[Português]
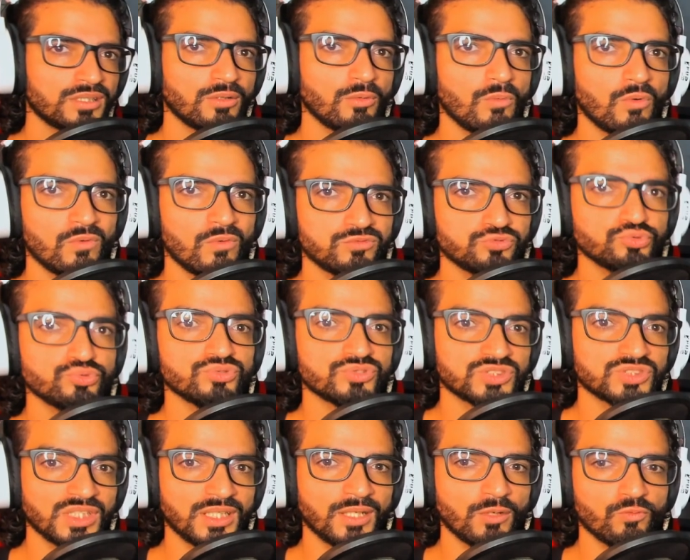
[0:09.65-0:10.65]
tem um
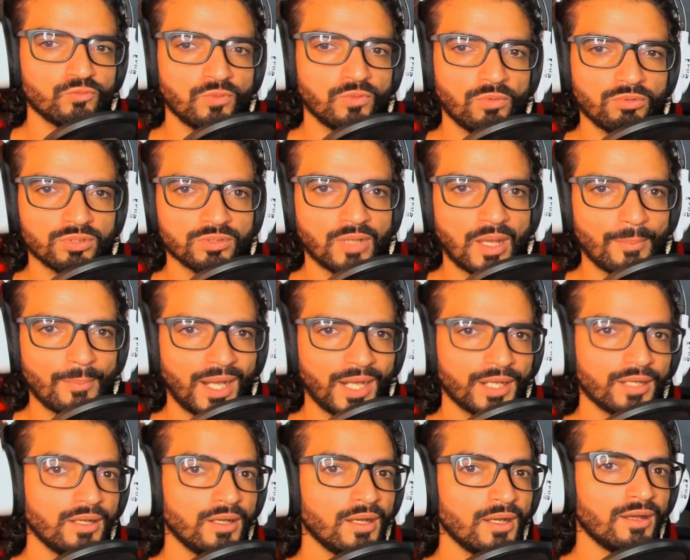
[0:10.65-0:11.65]
Suzano, é um fogo que não apaga.